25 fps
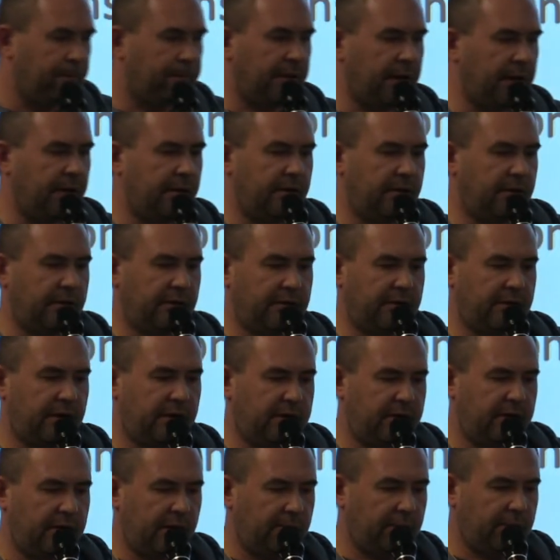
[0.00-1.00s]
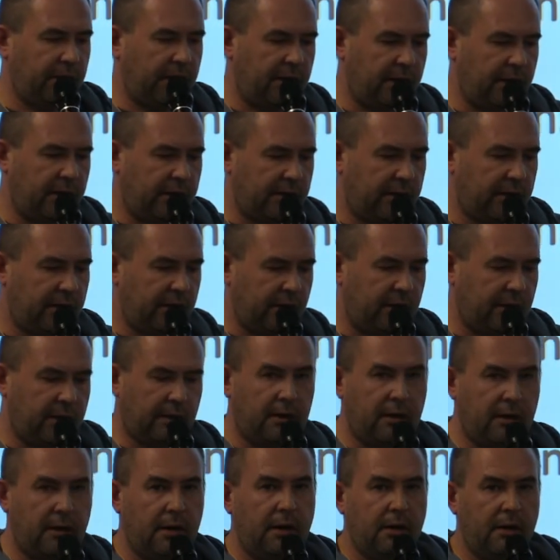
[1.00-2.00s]
Э, затем это
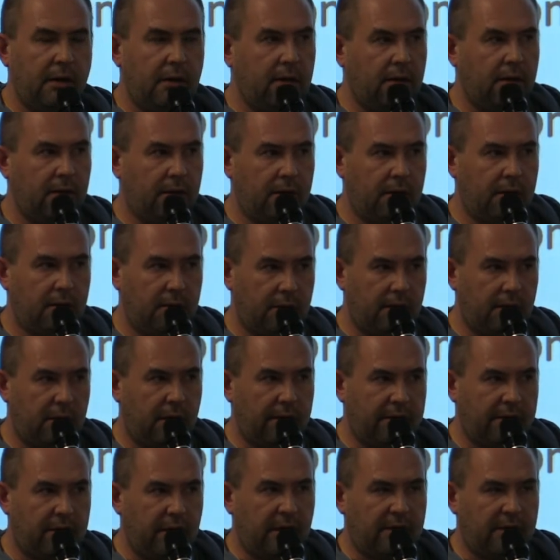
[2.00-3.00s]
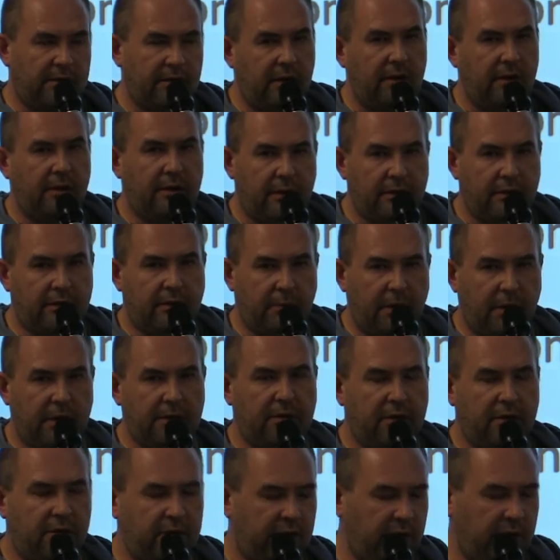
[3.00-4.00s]
э, отдельное
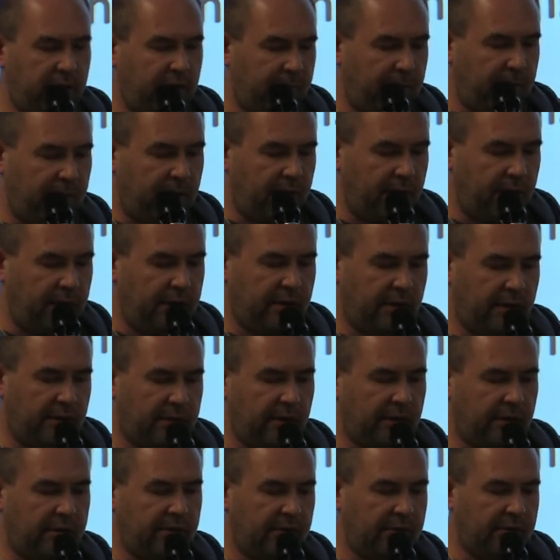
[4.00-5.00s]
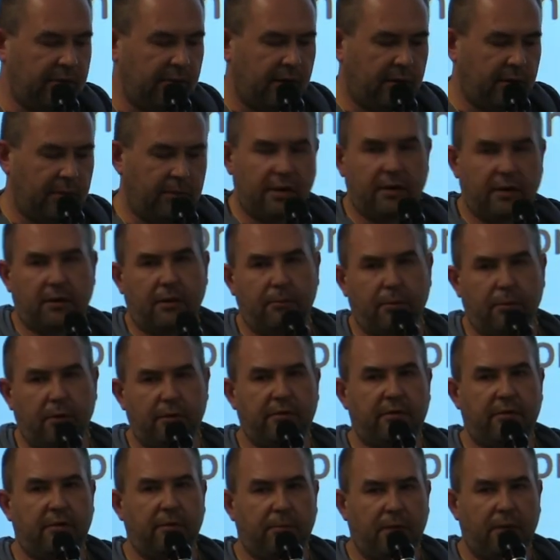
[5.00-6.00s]
тематическое направление, это так называемая
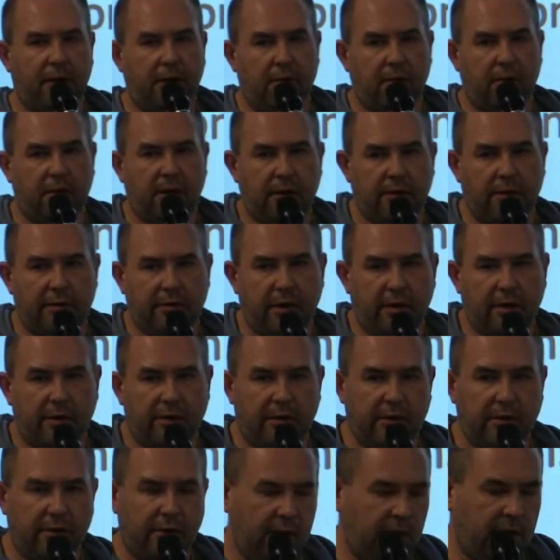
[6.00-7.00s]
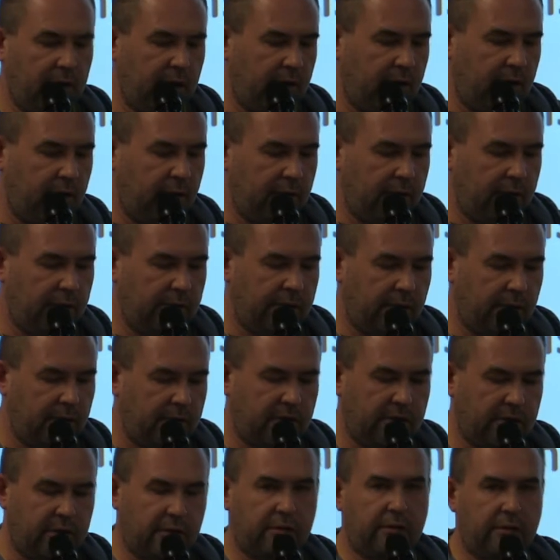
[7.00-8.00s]
гипотеза палеоконтакта или
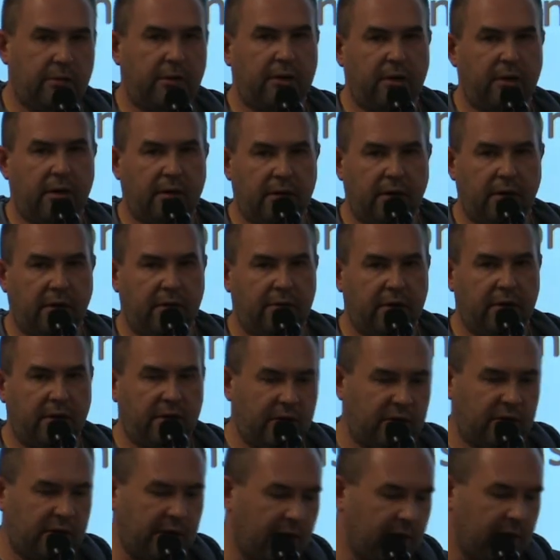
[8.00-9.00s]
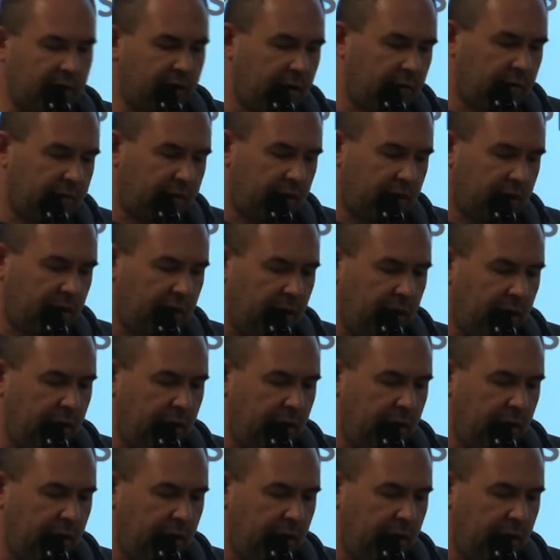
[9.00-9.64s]
значит, история о древних астронавтах.